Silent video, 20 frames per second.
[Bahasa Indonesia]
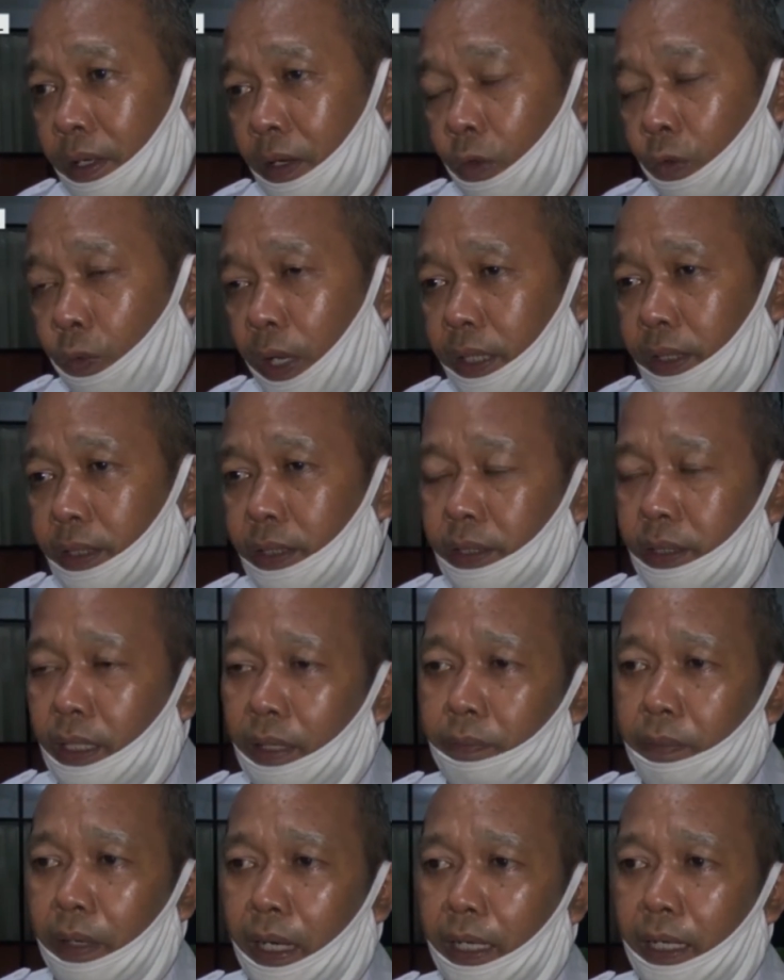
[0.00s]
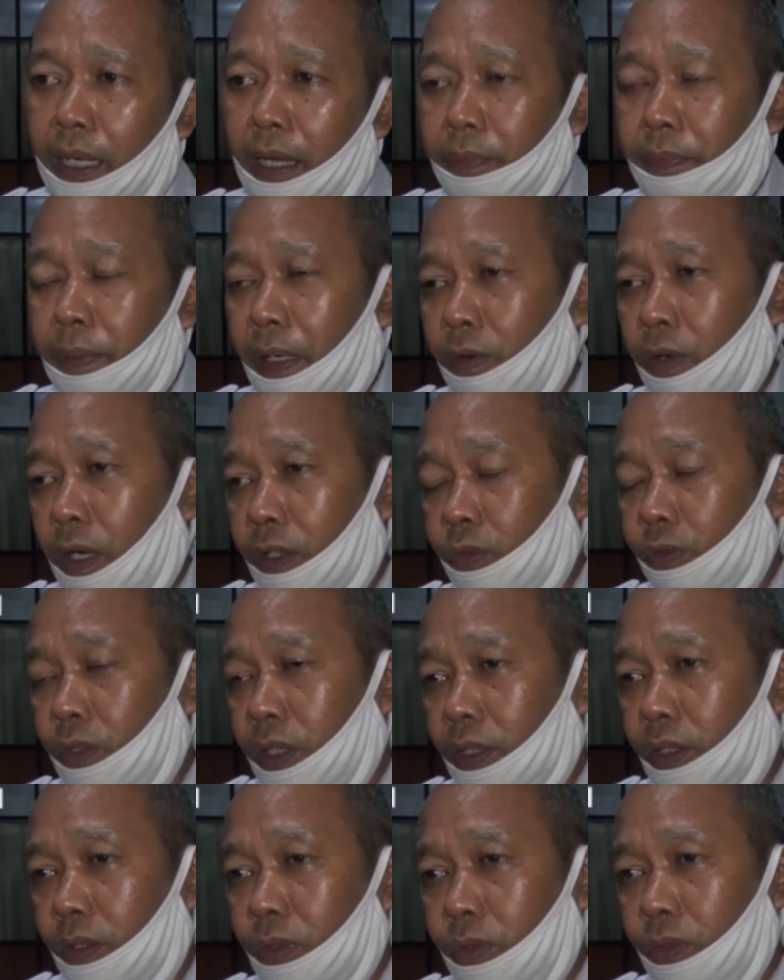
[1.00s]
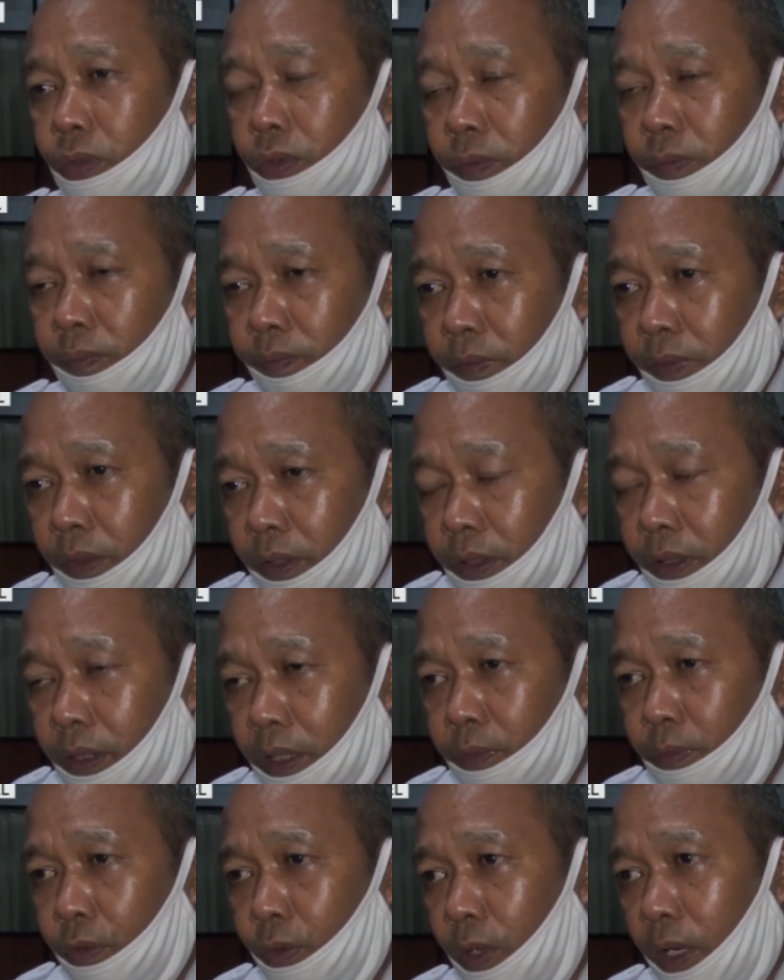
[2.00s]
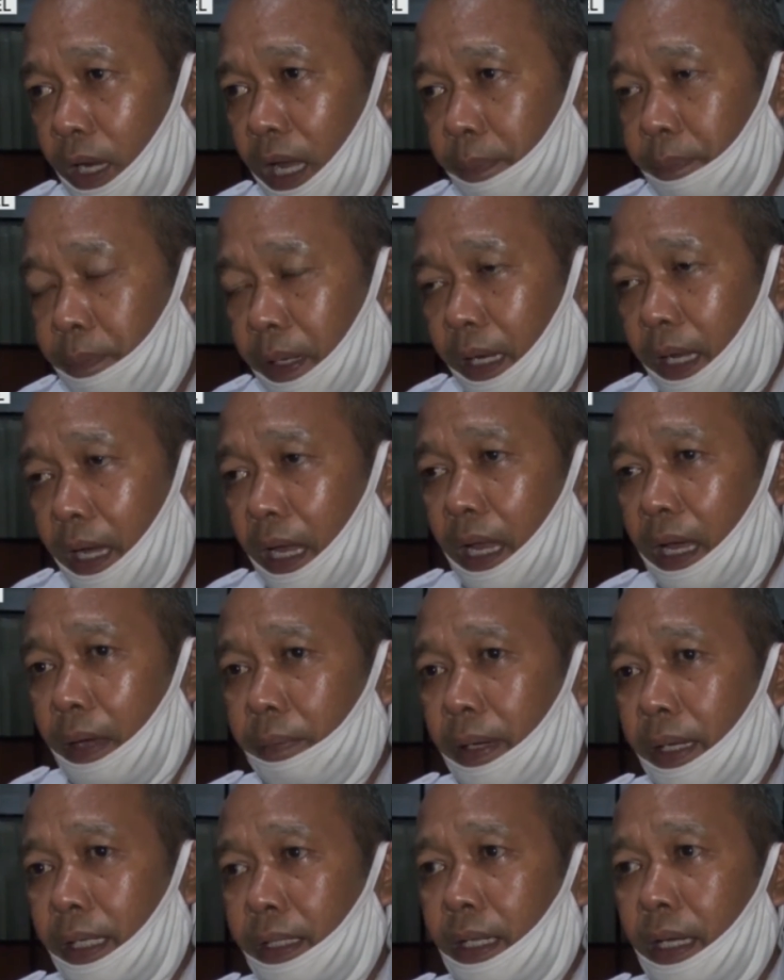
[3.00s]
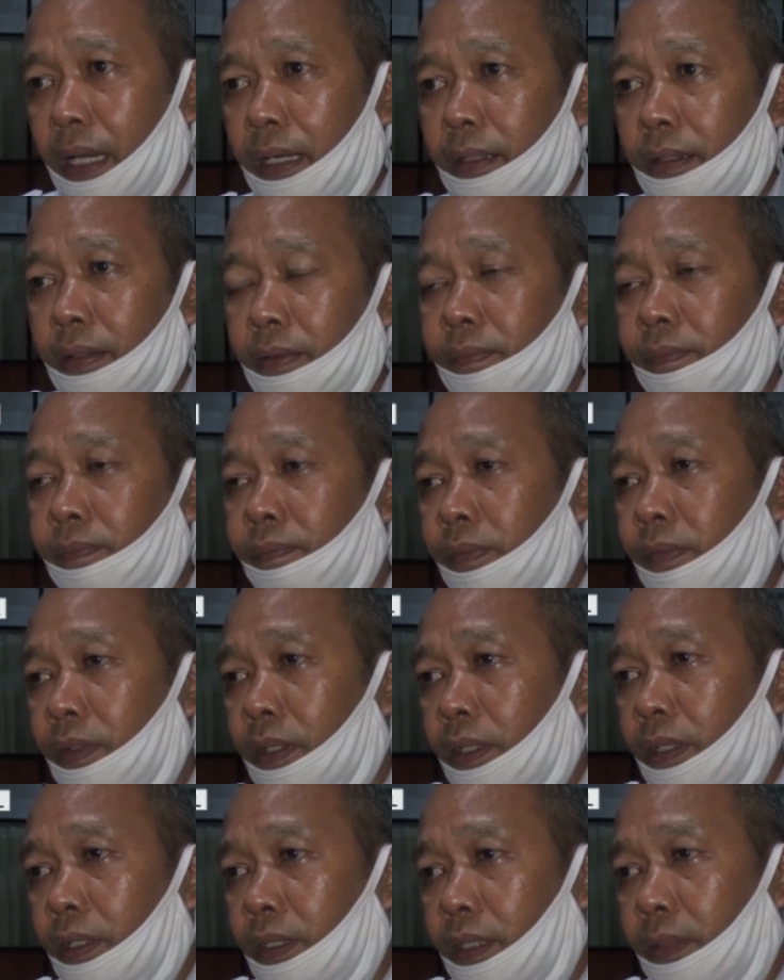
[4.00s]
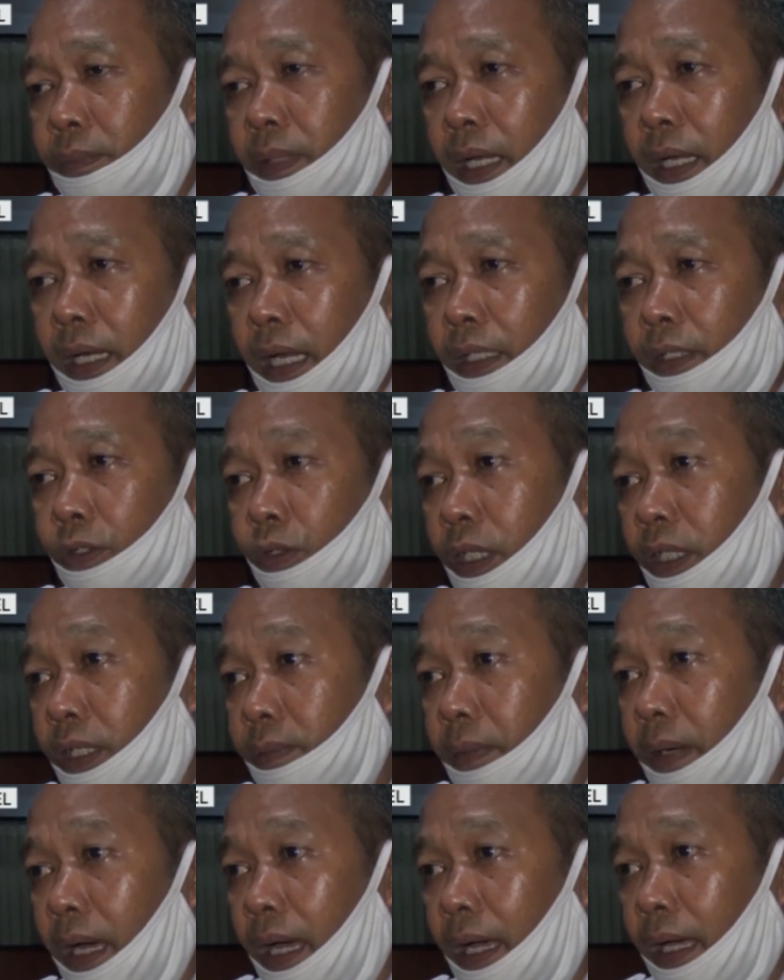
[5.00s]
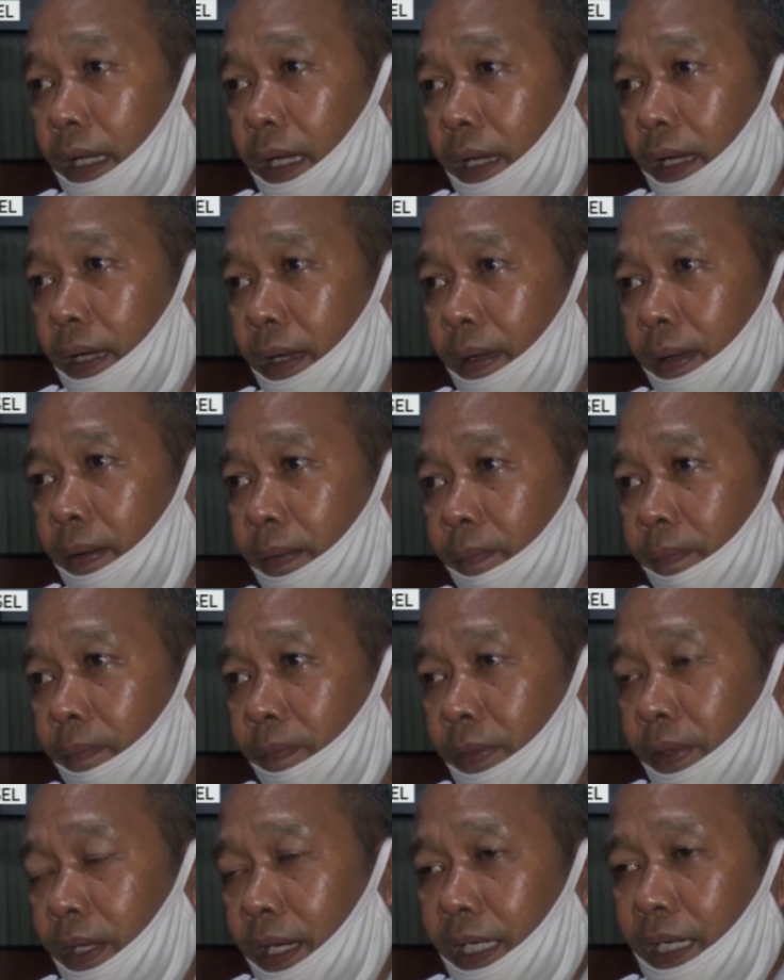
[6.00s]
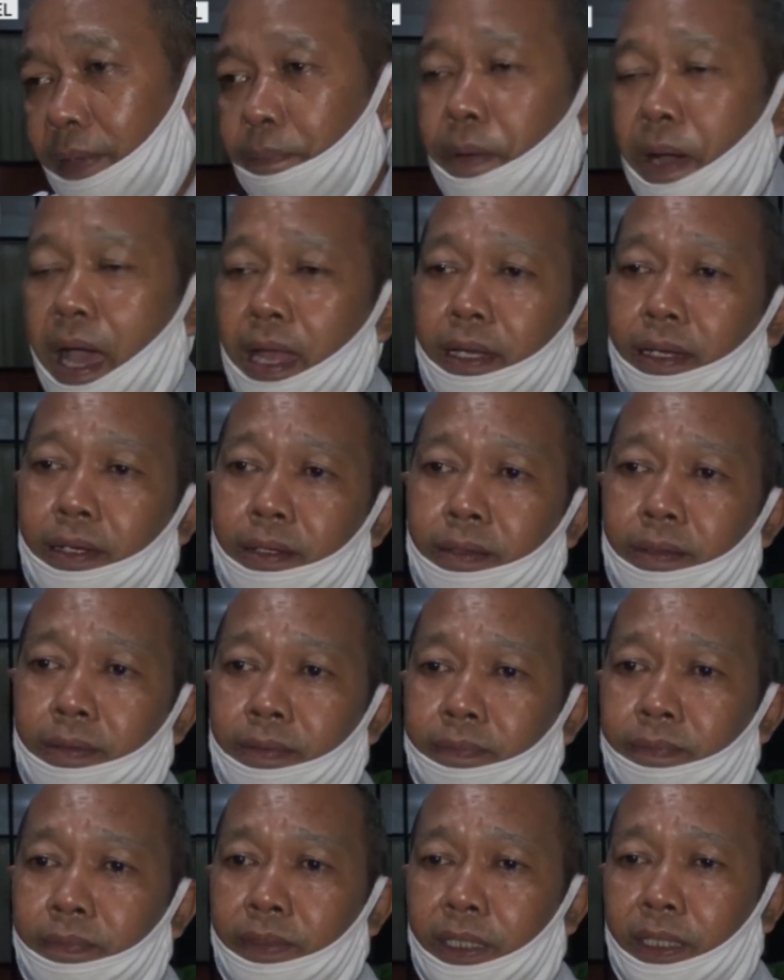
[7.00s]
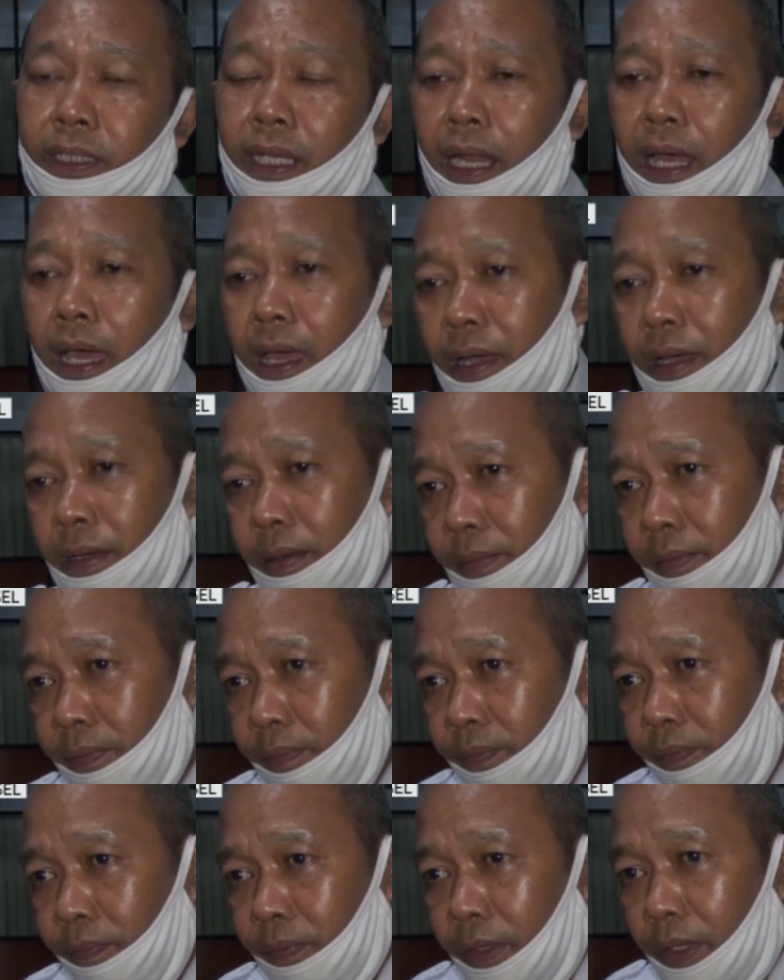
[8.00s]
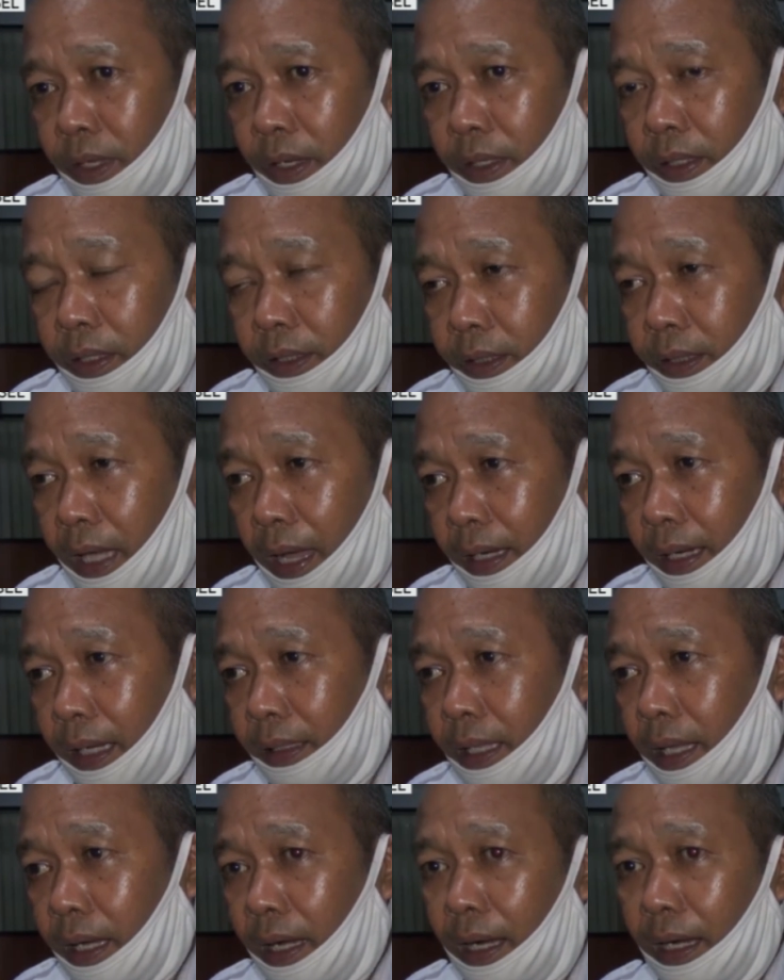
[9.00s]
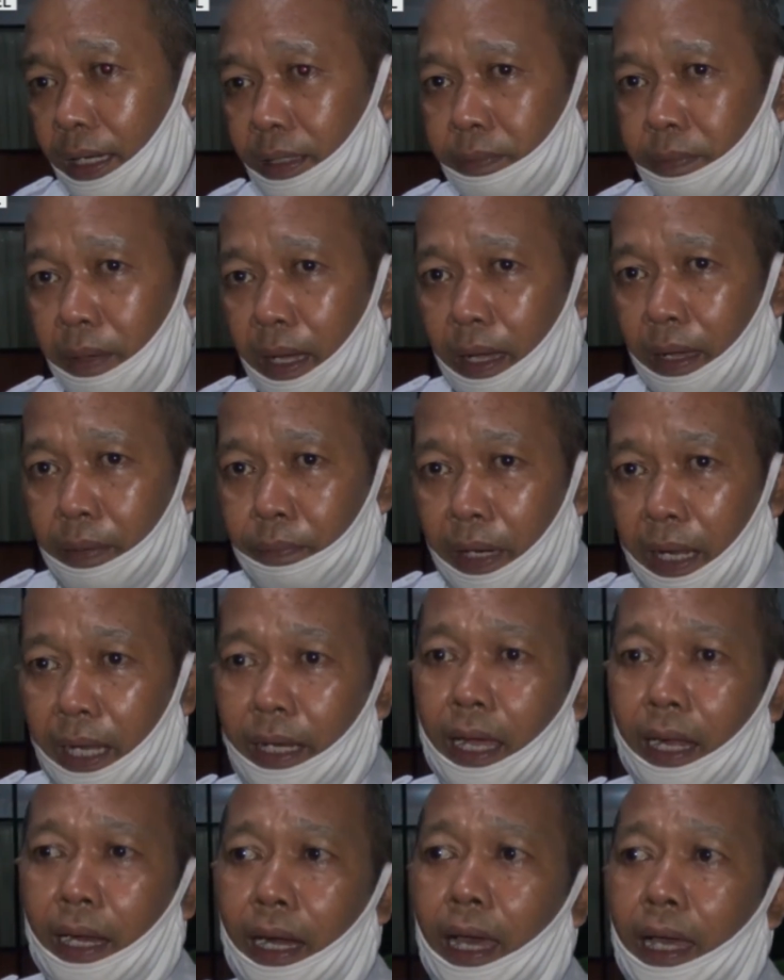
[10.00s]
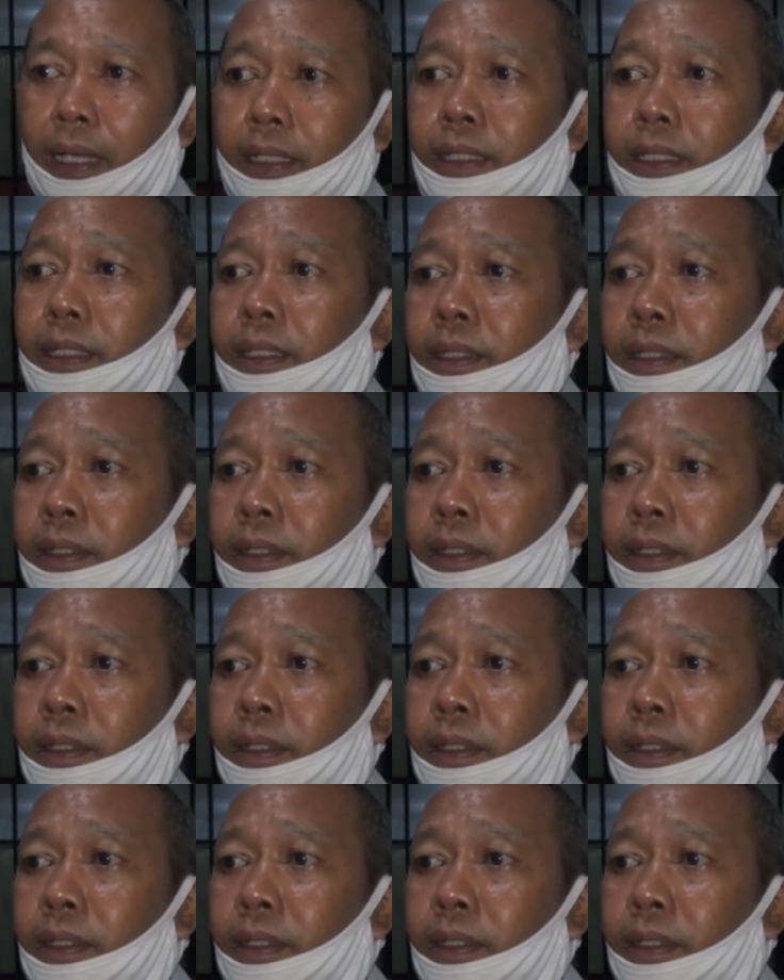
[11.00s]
versi yang beredar pada waktu itu 1028 halaman dan 905. Ke depan setelah disahkan tanggal 5 beredar lagi